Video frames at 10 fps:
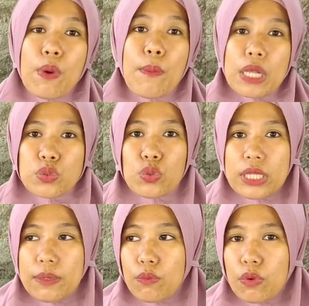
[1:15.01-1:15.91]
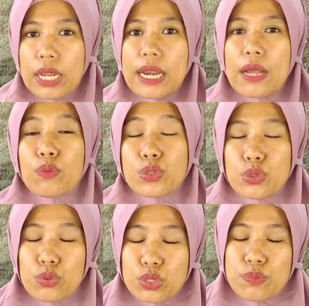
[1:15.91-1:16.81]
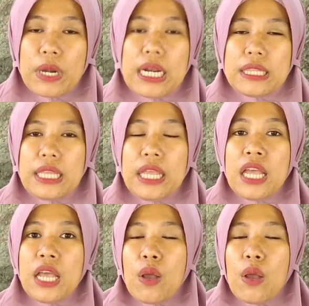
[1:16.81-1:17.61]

memasuki bulan Agustus berarti